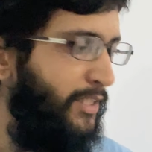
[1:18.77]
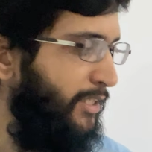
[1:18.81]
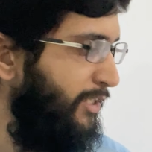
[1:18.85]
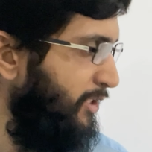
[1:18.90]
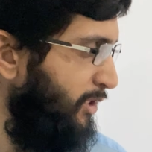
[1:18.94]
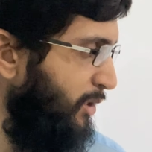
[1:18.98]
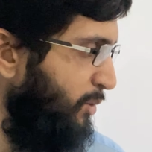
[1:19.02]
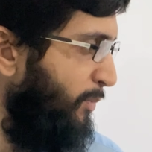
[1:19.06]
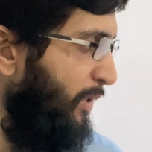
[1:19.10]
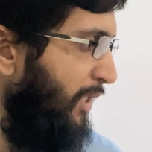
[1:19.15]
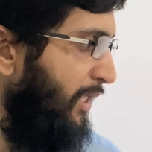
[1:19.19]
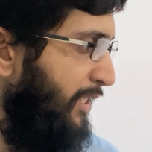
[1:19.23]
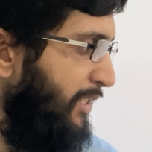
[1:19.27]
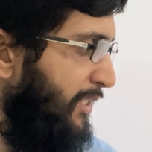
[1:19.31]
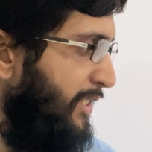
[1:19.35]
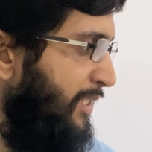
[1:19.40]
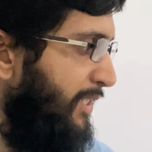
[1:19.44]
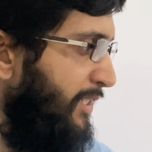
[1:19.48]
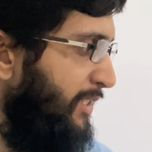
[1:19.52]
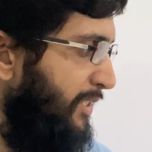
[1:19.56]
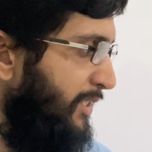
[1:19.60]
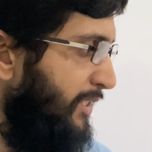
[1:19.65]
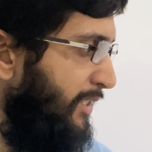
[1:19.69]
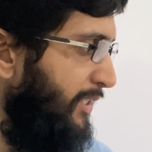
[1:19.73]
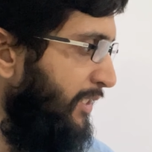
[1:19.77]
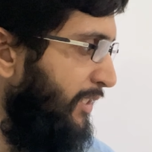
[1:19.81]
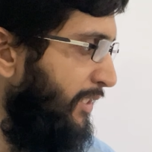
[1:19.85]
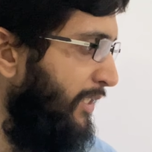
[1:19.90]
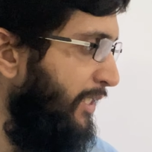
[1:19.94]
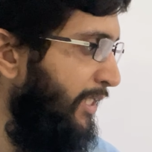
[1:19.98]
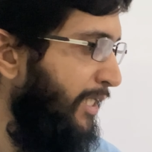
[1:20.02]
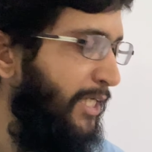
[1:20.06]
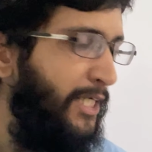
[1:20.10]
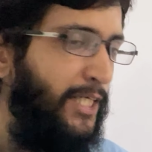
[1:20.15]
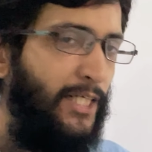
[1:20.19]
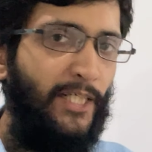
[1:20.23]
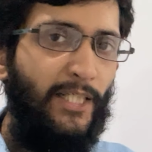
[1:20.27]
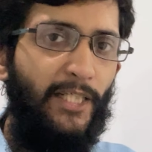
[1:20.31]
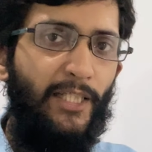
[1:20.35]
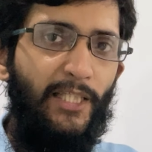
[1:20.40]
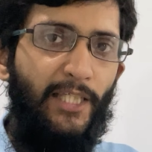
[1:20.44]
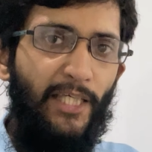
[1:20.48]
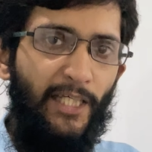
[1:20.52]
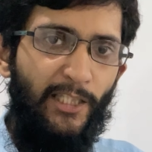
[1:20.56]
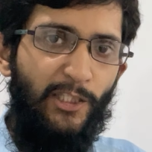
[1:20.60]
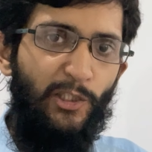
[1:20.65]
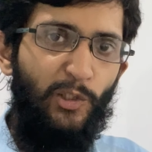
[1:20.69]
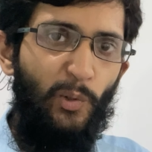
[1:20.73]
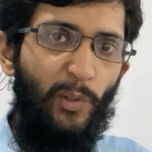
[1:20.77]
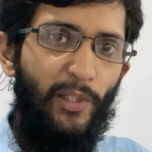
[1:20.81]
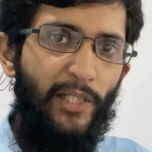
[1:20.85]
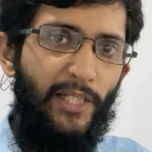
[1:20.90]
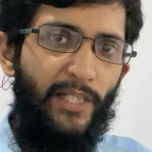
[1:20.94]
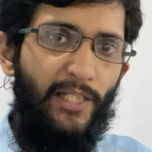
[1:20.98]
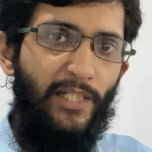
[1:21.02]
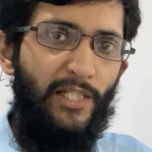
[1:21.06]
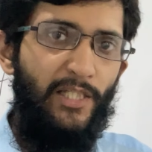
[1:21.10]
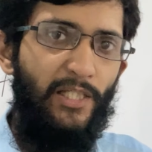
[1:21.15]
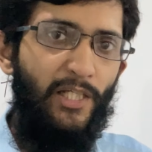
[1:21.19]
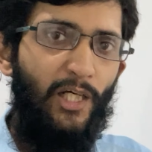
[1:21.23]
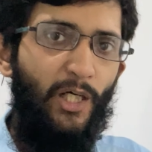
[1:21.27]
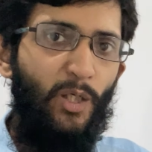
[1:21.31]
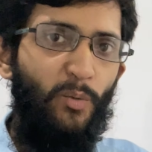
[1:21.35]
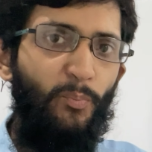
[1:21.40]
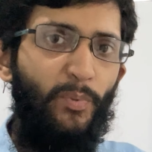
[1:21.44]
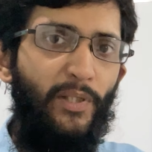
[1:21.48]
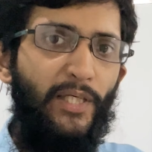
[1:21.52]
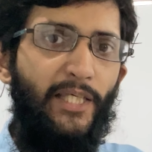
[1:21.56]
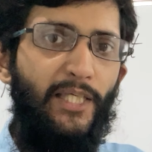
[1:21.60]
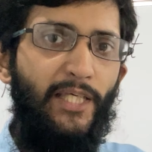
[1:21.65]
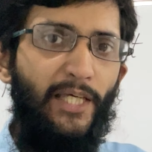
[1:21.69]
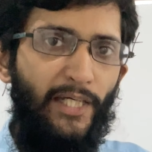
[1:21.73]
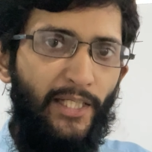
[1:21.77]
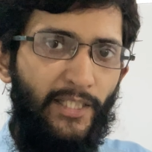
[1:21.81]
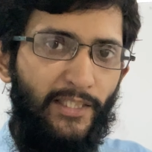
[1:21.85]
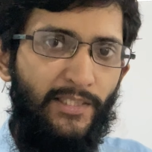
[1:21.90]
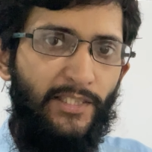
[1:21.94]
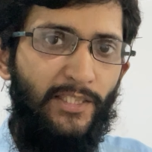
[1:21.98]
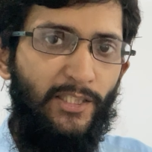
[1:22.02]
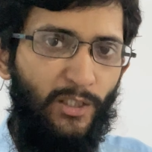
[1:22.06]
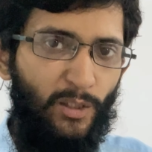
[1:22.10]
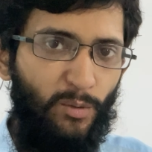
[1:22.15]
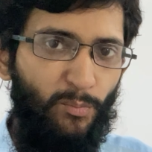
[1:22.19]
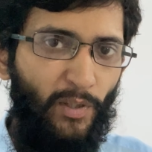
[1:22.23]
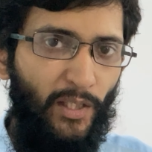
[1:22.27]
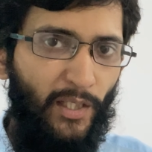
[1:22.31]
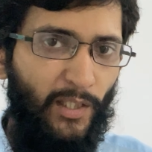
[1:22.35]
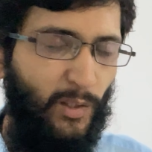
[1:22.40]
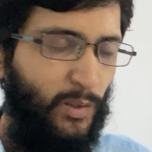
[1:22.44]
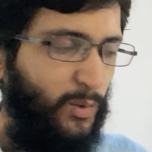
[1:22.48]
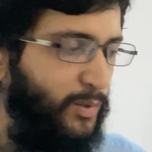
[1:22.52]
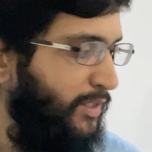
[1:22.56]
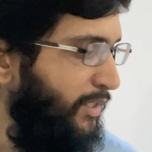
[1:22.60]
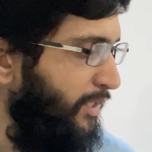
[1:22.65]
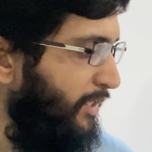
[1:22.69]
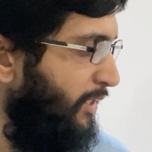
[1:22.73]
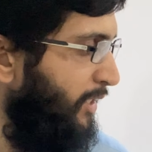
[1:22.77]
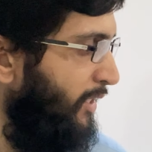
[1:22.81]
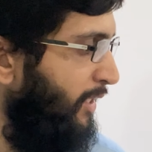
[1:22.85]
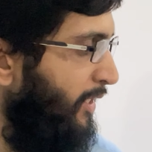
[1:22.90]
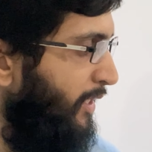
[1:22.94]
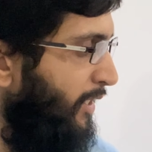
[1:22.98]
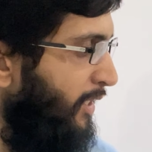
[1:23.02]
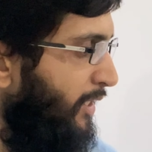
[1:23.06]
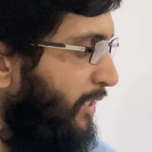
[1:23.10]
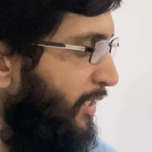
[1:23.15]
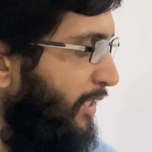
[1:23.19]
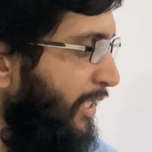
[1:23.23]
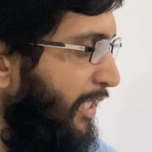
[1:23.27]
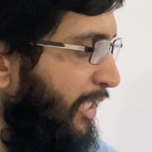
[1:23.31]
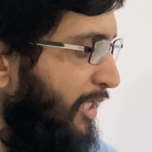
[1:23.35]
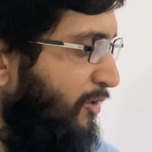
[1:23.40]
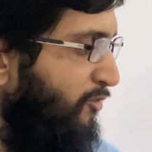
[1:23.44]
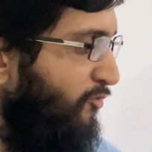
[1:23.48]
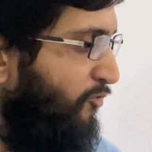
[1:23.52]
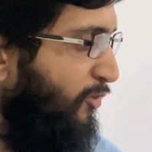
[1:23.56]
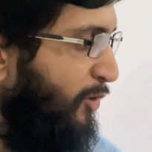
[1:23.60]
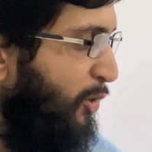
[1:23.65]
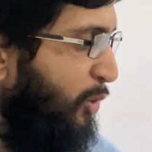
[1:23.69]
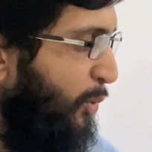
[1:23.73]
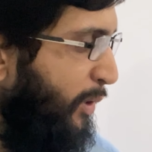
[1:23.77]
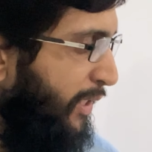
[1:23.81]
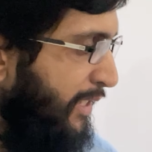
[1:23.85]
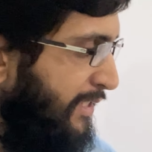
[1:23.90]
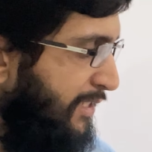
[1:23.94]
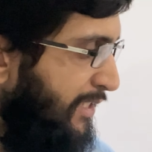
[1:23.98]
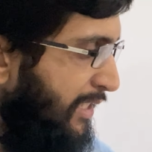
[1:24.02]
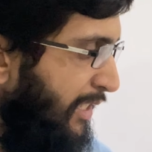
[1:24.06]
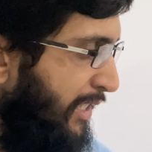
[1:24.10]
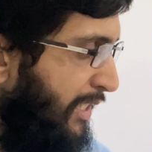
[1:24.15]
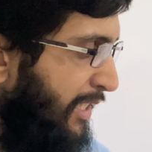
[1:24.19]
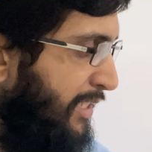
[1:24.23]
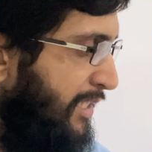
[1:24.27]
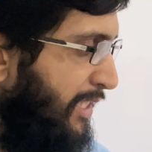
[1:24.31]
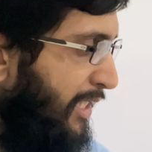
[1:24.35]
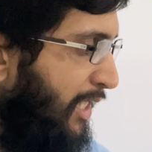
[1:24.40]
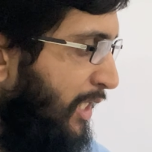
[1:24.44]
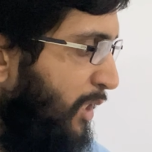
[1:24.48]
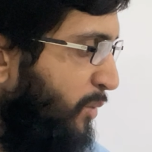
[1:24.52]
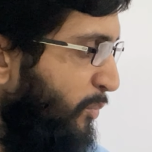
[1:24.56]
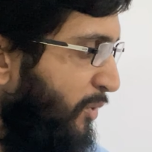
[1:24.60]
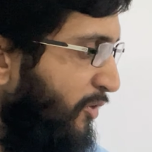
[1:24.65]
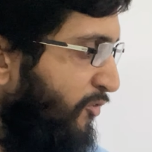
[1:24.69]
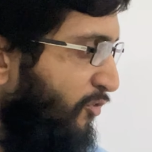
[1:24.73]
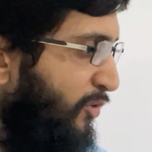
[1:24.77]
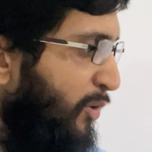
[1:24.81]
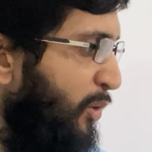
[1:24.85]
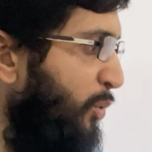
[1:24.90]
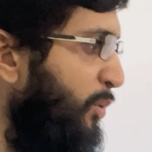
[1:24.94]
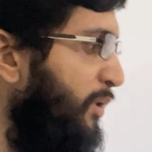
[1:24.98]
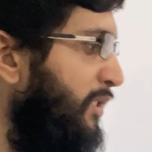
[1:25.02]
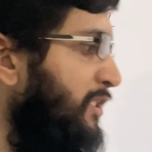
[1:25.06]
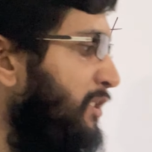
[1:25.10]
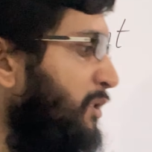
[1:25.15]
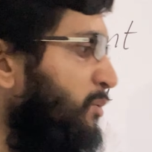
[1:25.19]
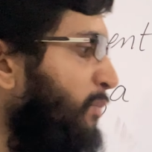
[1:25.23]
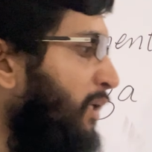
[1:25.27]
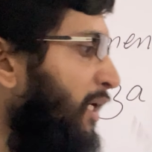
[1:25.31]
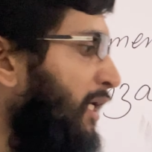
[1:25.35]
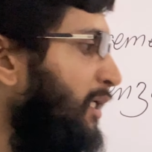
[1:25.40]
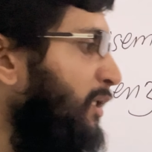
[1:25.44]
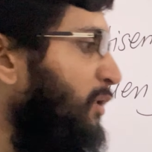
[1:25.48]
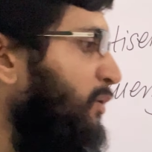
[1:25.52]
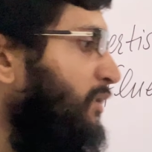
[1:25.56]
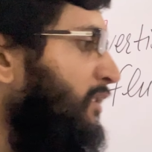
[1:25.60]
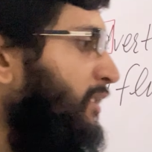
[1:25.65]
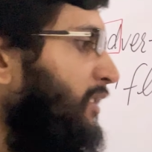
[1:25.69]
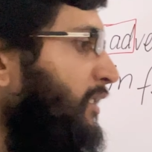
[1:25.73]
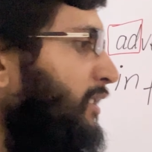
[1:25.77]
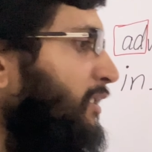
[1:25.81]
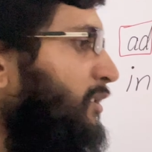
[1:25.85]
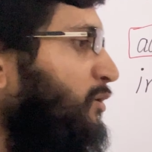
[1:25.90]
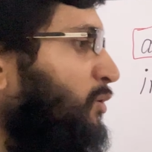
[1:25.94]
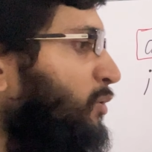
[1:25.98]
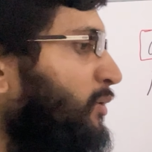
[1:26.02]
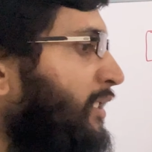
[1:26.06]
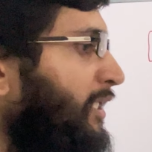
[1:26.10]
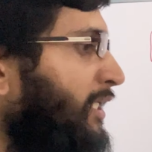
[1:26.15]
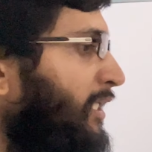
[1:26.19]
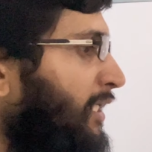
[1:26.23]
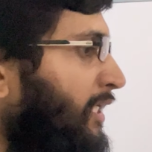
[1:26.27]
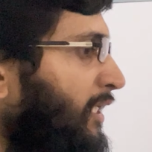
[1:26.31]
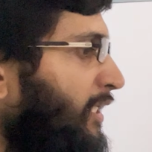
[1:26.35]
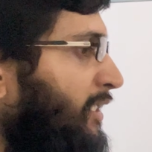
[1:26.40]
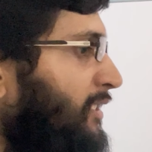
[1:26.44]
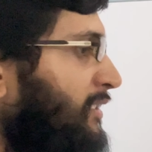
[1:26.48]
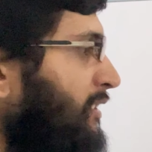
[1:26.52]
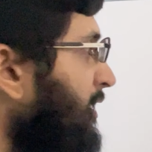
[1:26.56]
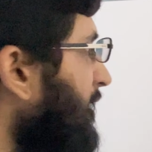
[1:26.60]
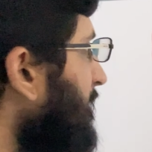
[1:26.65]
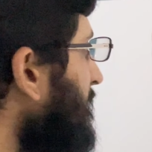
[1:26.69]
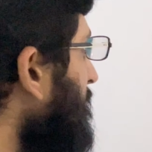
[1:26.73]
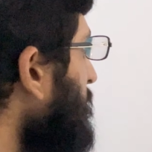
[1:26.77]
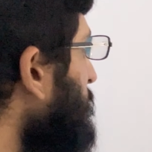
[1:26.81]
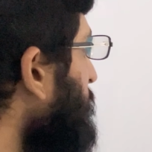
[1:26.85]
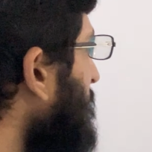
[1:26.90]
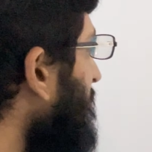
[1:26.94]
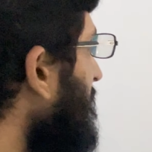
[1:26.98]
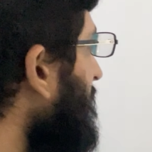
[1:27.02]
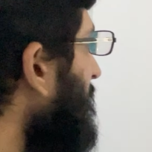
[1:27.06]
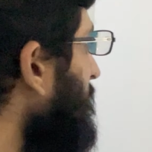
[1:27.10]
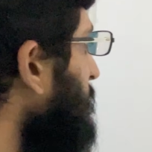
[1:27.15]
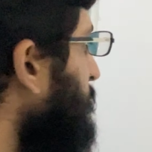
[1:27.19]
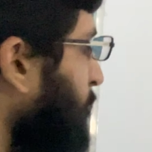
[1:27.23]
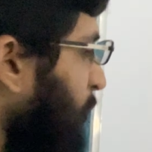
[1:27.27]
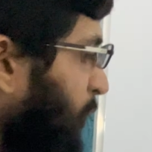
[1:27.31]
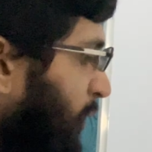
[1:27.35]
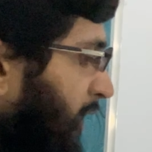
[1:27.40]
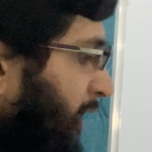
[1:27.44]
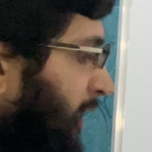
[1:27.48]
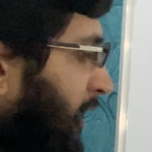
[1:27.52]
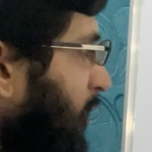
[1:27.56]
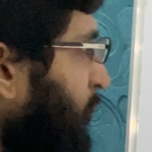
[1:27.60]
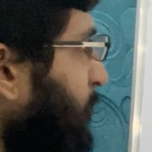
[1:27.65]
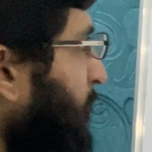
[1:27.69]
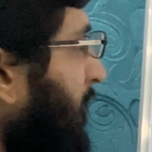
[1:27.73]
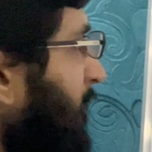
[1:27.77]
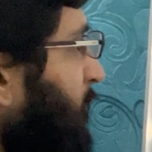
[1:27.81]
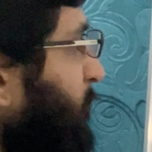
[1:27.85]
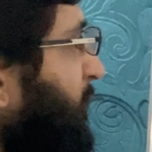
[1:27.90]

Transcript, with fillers: इस्तेमाल किया जाता है गैसोलीन की जगह पे गैस इस्तेमाल होता है इनफ्लुएंजा की जगह पे फ्लू इस्तेमाल होता है इसको देखिएगा ज़रा ये बड़ी इंपॉर्टेंट एक बात